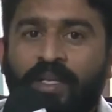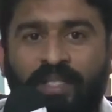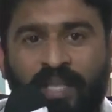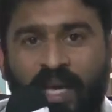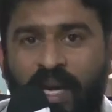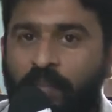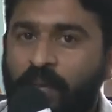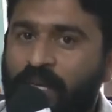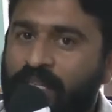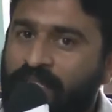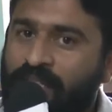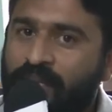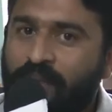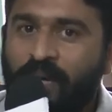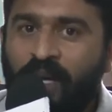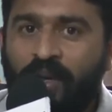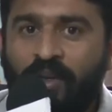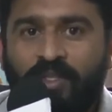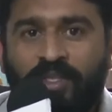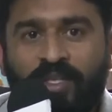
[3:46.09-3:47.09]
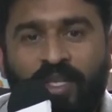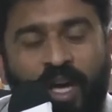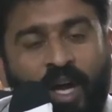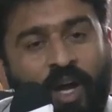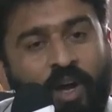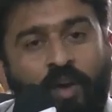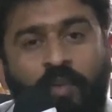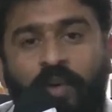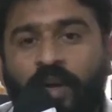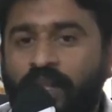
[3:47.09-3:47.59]
చాలా మంచి సినిమాలు వచ్చినాయి
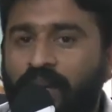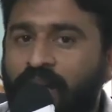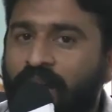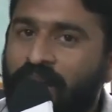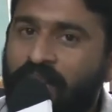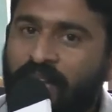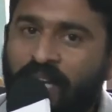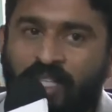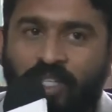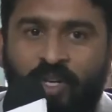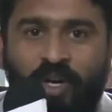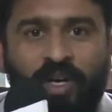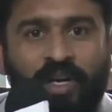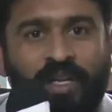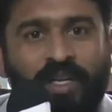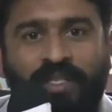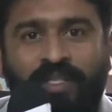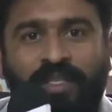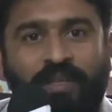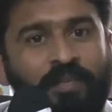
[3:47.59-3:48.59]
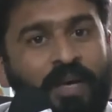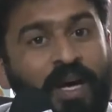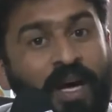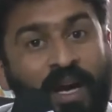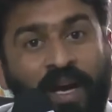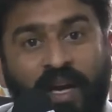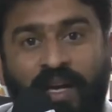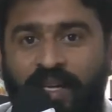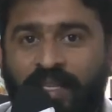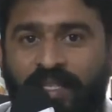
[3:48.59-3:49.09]
హలో బ్రదర్ అన్నది ఎక్స్ట్రాడినరీ సినిమా
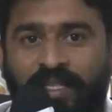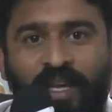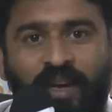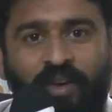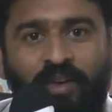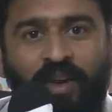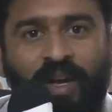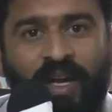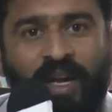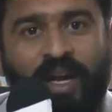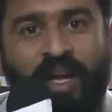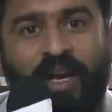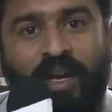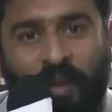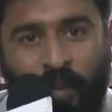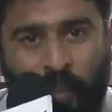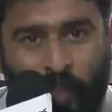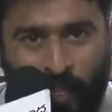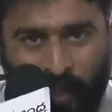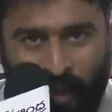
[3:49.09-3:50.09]
అలాంటివి చాలా ఉన్నాయి కానీ